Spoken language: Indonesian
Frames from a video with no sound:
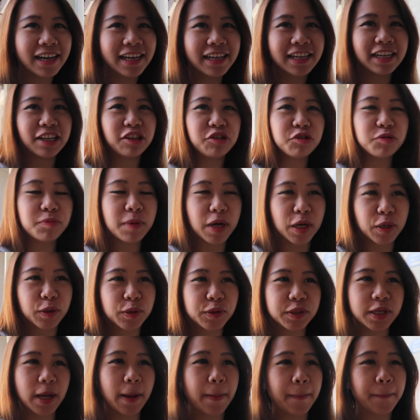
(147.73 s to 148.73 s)
Ini tuh
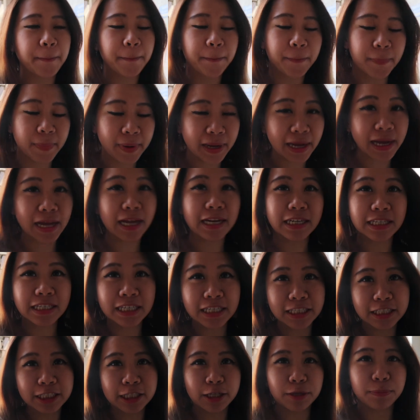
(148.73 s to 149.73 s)
baru sampai
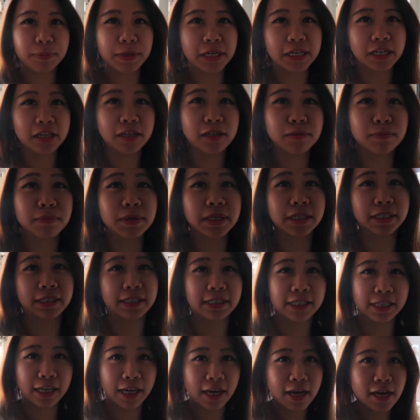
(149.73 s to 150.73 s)
di terminal
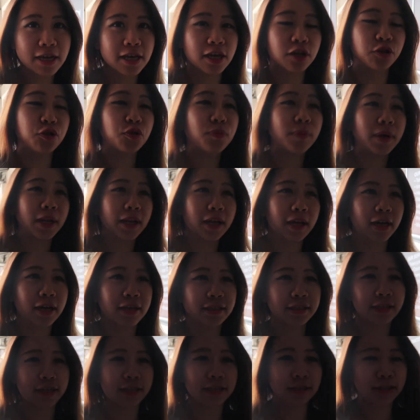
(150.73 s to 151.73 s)
busnya yaitu
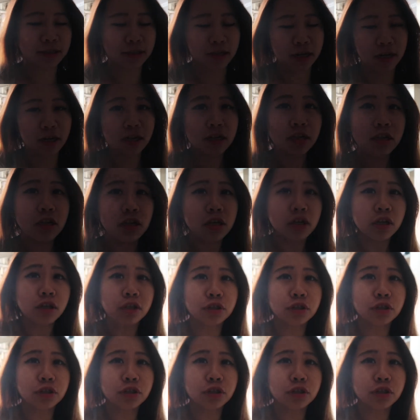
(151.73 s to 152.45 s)
Malaka Central